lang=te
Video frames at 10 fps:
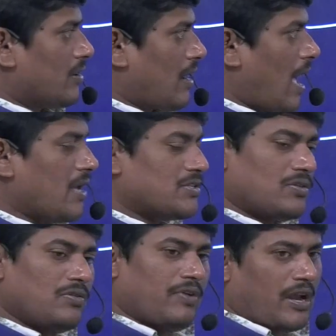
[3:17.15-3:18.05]
క్లాస్
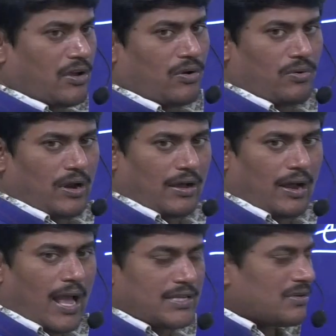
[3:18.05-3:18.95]
రూమ్ వరకు కూడా
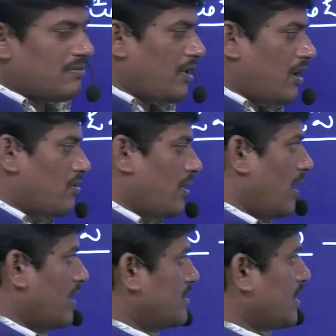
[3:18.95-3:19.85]
క్లాస్ రూమ్ వరకు కూడా
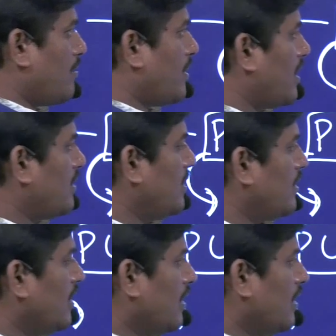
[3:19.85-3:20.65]
ఇజాబ్ అనేది